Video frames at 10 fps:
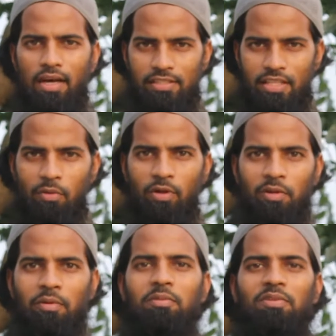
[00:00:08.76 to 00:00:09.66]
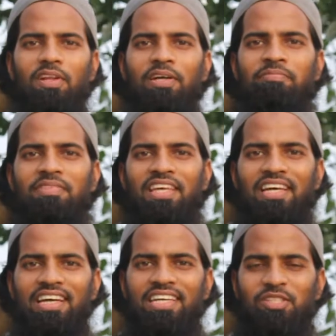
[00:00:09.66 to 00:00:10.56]
আসসালামু আলাইকুম রহমতুল্লাহ
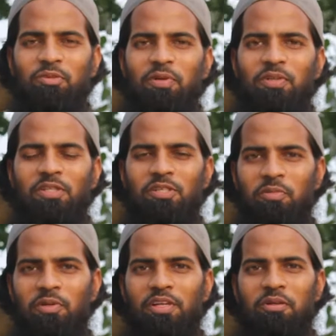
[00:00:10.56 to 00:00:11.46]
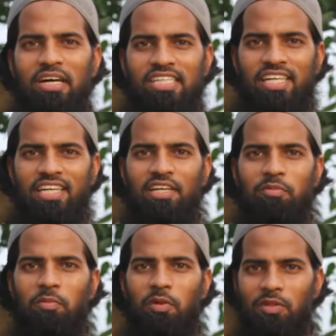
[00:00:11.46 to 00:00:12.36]
সুপ্রিয় দর্শক মণ্ডলী বাসার
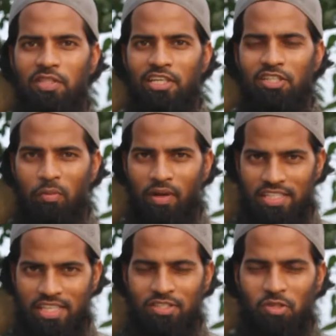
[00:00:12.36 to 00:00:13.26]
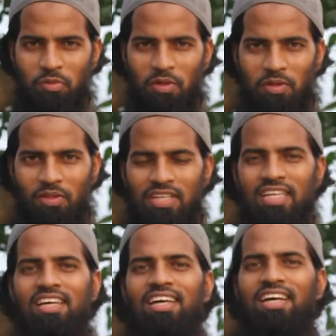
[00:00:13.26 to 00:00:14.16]
একাডেমির পক্ষ থেকে সবাইকে জানাচ্ছি অভিনন্দন
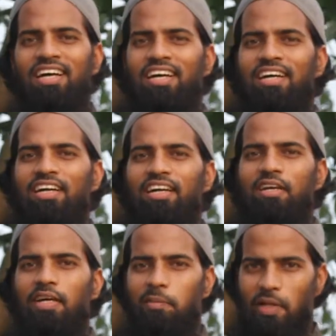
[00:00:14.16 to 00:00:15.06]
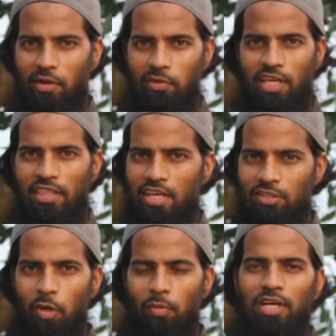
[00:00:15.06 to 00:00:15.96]
আর এখন এই ঈদের
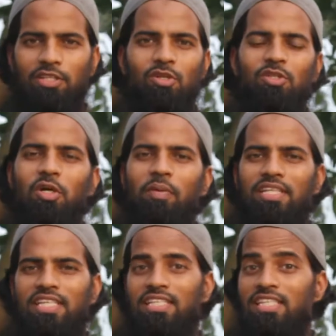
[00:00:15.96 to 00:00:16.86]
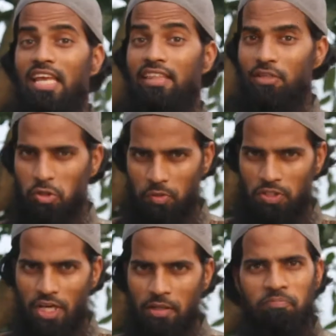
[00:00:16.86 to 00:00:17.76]
সময় এই জন্য সবাইকে জানাচ্ছি ঈদের
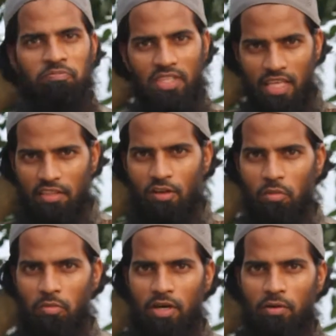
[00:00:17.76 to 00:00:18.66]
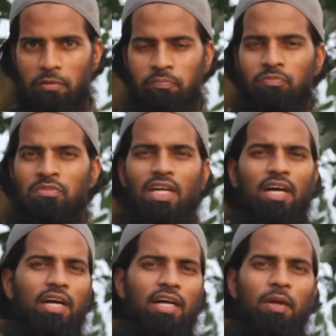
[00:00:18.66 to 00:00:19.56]
শুভেচ্ছা ঈদ উল মোবারক
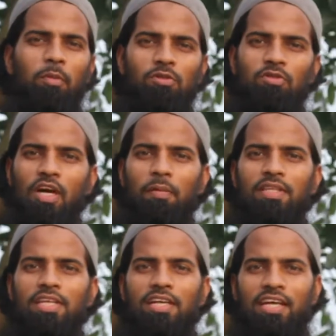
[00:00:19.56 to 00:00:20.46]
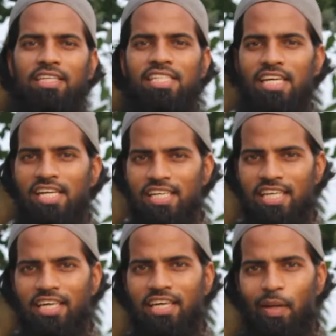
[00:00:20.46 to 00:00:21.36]
এ পর্যন্ত আমাদের
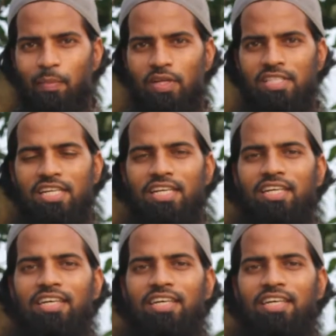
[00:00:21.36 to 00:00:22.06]
চ্যানেলটিকে আপনারা যারা